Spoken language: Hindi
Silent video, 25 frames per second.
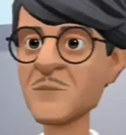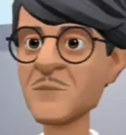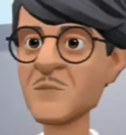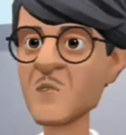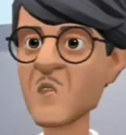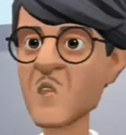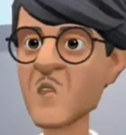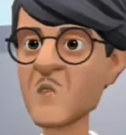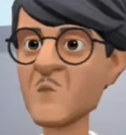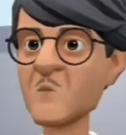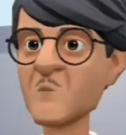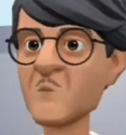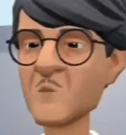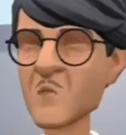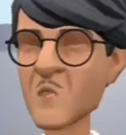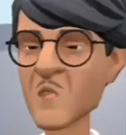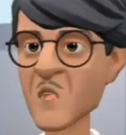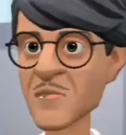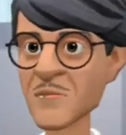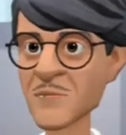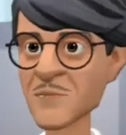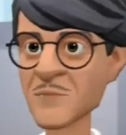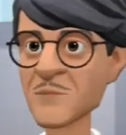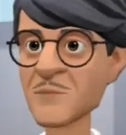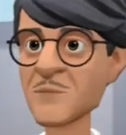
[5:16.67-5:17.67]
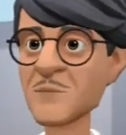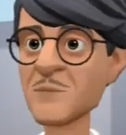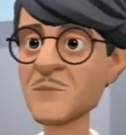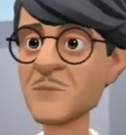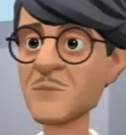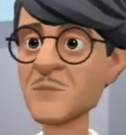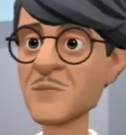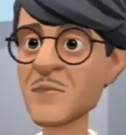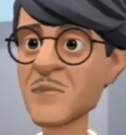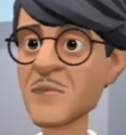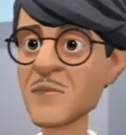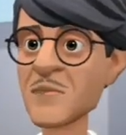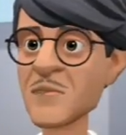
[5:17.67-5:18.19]
पर
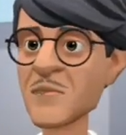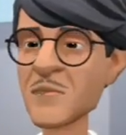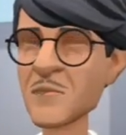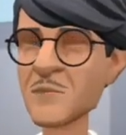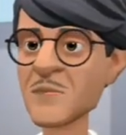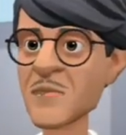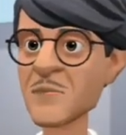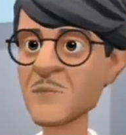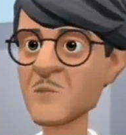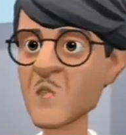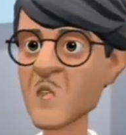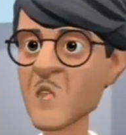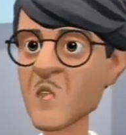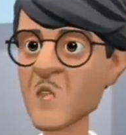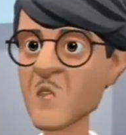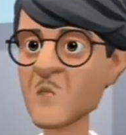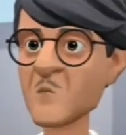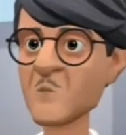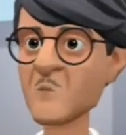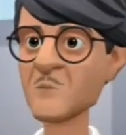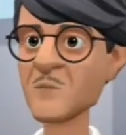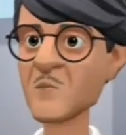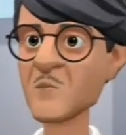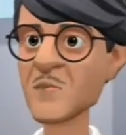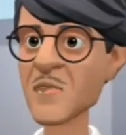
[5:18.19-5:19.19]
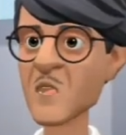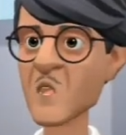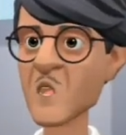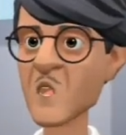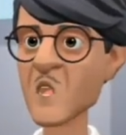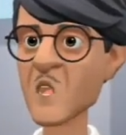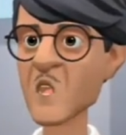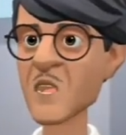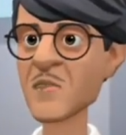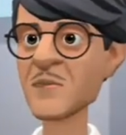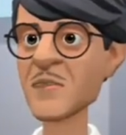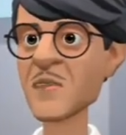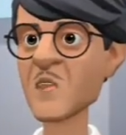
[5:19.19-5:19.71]
ये तो
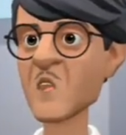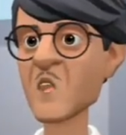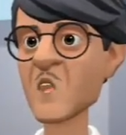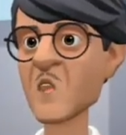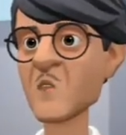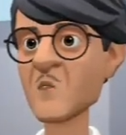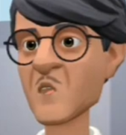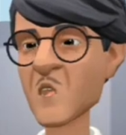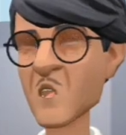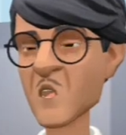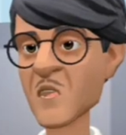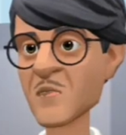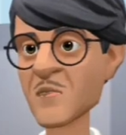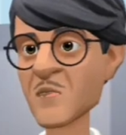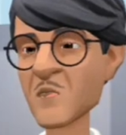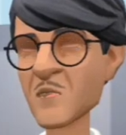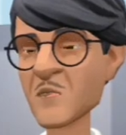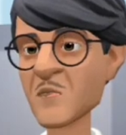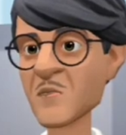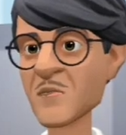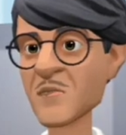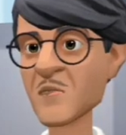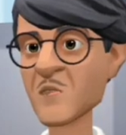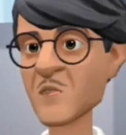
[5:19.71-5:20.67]
मेरा छाता है